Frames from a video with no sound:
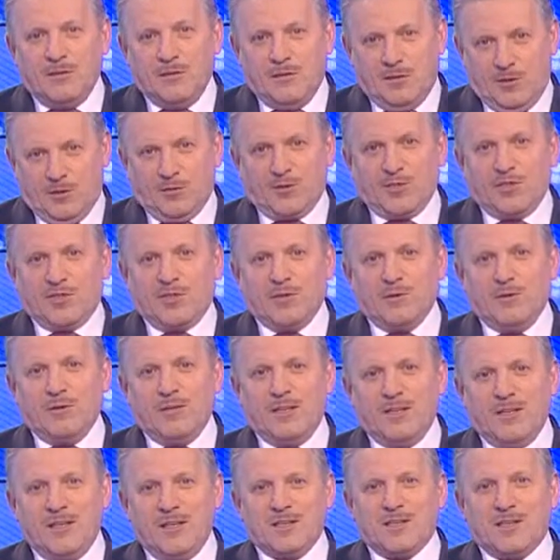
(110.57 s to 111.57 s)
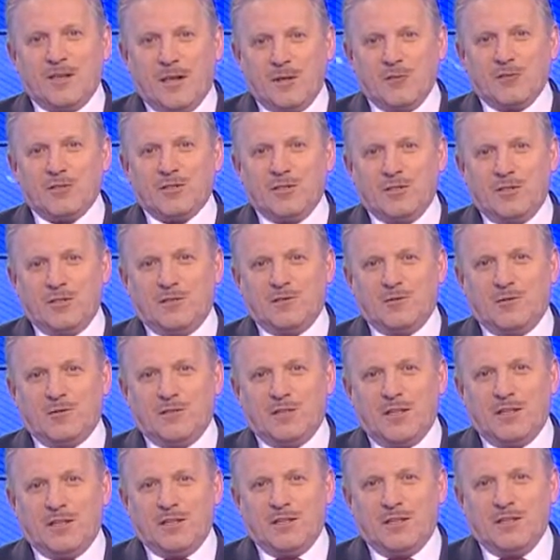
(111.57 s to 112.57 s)
И уже сегодня есть хорошие
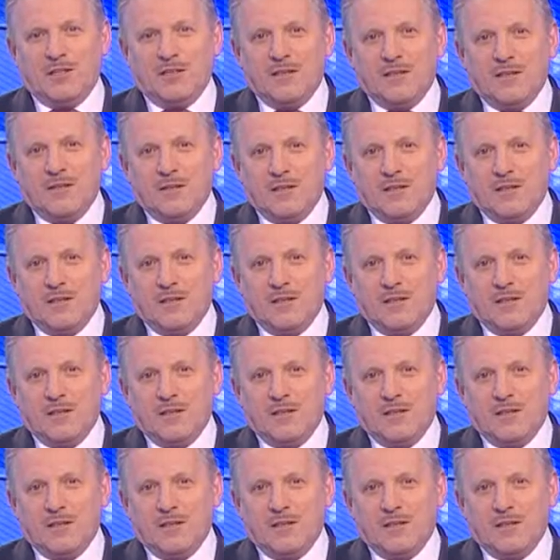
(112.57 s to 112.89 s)
результаты.